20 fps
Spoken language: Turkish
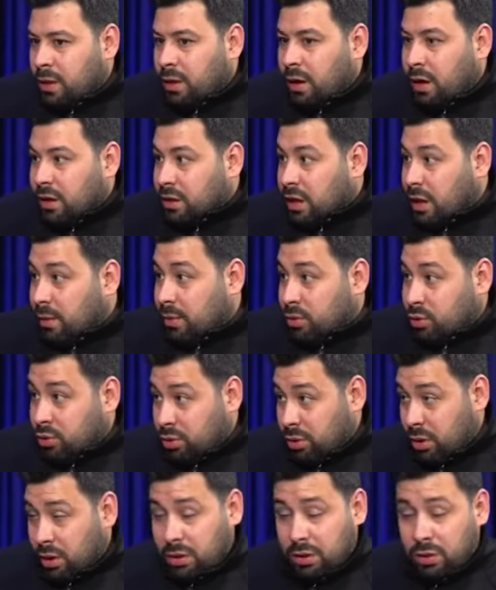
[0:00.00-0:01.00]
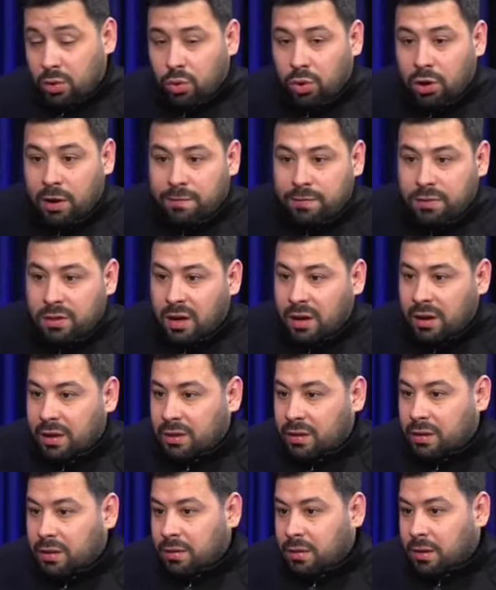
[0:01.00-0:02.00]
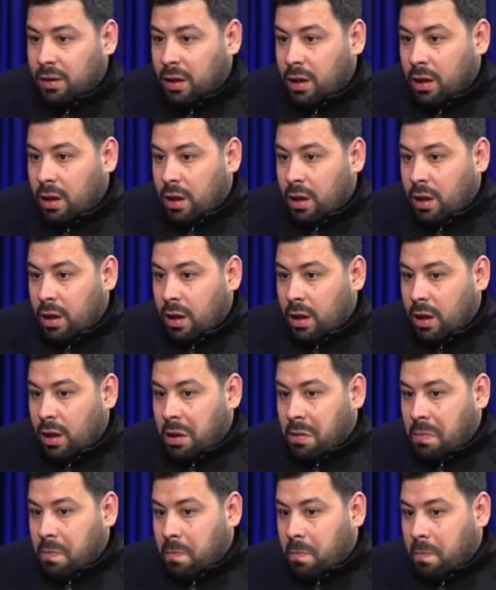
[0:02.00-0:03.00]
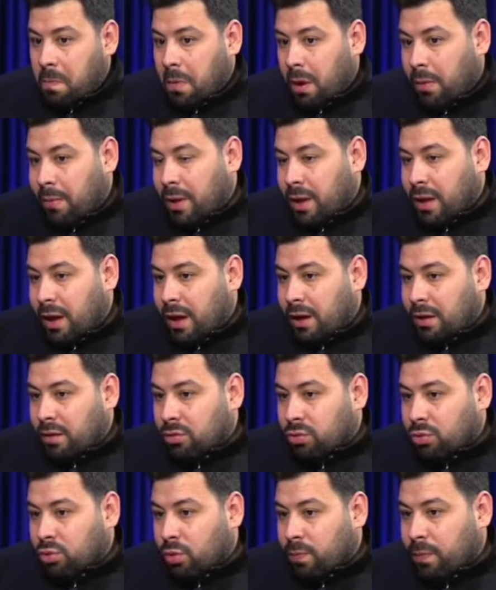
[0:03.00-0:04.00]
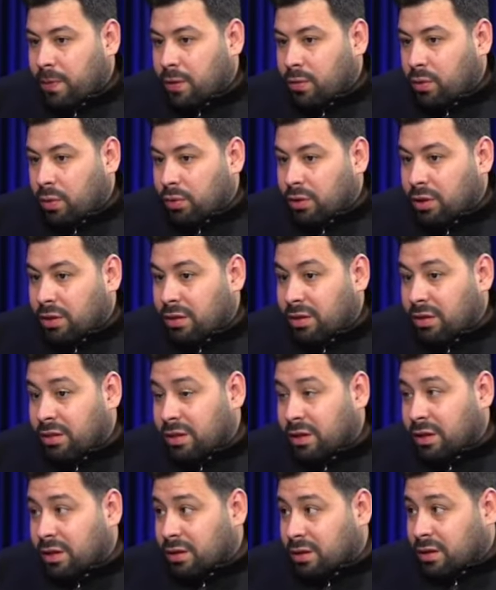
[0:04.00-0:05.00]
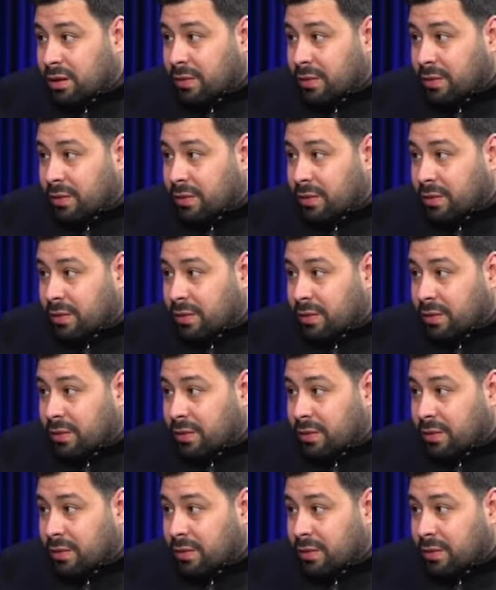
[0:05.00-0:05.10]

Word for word: Hatay maçında attığı gol efsaneydi. Ama yani stoper noktası sıkıntı.